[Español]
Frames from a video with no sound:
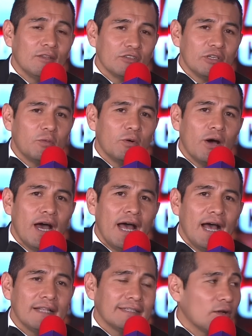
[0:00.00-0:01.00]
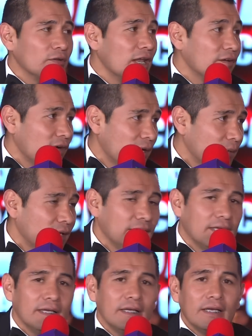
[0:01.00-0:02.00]
eh, nos llevó al Salón de la Fama.
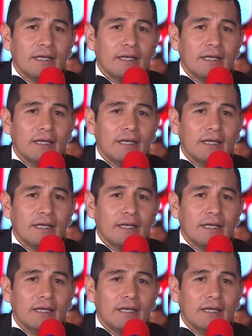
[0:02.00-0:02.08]
Claro.